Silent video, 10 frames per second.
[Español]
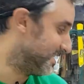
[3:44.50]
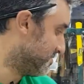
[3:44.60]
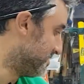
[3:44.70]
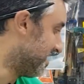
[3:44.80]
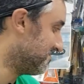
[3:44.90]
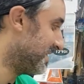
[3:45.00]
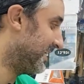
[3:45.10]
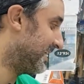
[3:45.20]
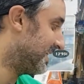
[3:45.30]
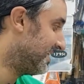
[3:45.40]
de una
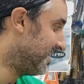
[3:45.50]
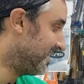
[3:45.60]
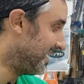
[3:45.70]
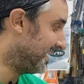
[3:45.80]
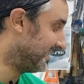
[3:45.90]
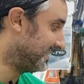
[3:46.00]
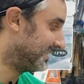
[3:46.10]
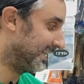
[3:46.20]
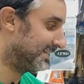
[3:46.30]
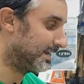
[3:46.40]
manera, es
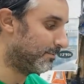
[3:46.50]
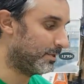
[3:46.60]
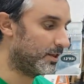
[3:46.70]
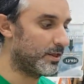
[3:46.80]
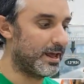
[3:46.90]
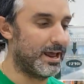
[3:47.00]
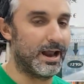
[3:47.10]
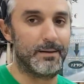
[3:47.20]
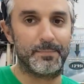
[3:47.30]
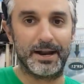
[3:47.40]
este, que es el vídeo
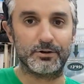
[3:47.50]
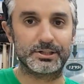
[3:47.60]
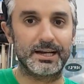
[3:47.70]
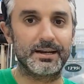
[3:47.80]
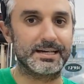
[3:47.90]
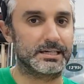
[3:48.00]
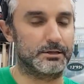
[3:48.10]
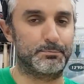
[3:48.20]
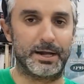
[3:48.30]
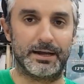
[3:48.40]
del Penosil
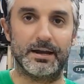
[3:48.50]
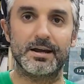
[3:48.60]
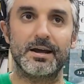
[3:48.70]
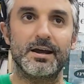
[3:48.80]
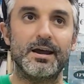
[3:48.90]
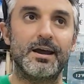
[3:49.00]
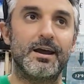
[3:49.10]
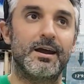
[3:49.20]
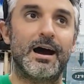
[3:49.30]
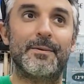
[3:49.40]
Easy Spray.
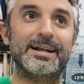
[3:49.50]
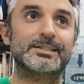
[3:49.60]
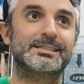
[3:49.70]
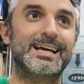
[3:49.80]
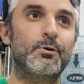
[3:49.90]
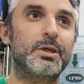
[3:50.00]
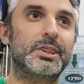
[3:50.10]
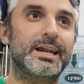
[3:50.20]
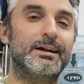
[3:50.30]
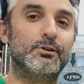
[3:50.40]
A ver, este lo
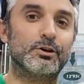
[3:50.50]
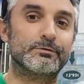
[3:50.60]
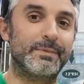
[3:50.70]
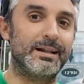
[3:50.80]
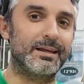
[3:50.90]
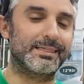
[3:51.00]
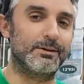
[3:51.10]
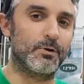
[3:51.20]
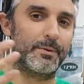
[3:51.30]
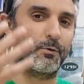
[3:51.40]
hice en el
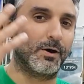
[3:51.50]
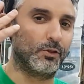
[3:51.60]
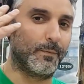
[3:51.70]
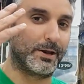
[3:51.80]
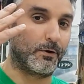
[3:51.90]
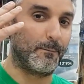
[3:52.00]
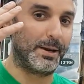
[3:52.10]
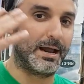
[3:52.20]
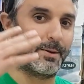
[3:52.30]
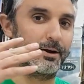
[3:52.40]
2019 cuando me
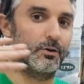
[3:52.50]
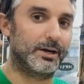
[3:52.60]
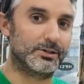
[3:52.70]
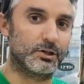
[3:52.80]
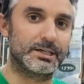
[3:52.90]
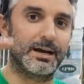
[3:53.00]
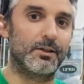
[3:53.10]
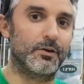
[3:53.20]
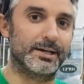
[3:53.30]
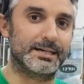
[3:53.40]
rompí la mano, los que sois
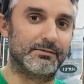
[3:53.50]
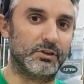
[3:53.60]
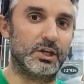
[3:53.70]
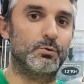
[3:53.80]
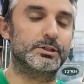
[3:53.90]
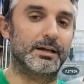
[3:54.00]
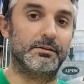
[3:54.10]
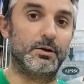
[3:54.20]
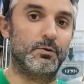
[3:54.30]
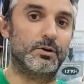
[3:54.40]
seguidores antiguos,
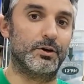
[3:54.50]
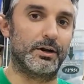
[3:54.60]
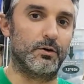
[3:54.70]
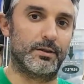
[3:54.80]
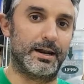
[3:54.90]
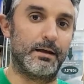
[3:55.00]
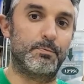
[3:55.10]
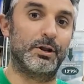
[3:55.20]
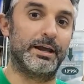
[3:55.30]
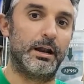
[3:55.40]
antiguos, lo recordaréis
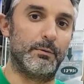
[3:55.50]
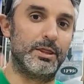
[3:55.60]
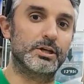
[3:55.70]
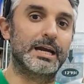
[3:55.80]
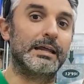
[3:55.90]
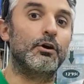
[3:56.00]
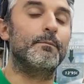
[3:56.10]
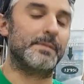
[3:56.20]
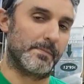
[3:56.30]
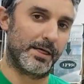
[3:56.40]
porque en el vídeo salí
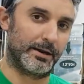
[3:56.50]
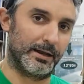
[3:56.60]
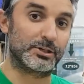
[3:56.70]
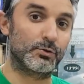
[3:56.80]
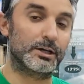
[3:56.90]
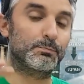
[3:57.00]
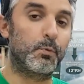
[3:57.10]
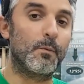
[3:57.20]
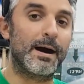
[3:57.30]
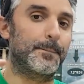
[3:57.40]
con mi madre. Es una
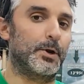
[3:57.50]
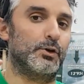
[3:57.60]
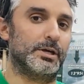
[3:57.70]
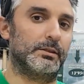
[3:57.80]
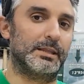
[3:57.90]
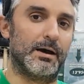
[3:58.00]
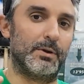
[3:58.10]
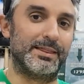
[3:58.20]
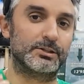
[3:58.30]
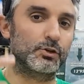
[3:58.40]
espuma
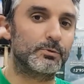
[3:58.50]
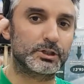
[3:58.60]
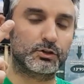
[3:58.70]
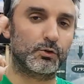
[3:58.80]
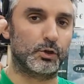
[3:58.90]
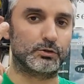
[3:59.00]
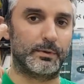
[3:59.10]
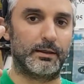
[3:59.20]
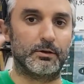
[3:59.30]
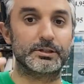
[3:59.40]
proyectable, de esto hemos hecho dos
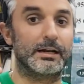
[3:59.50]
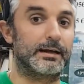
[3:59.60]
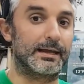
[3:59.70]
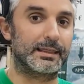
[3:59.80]
vídeos, el que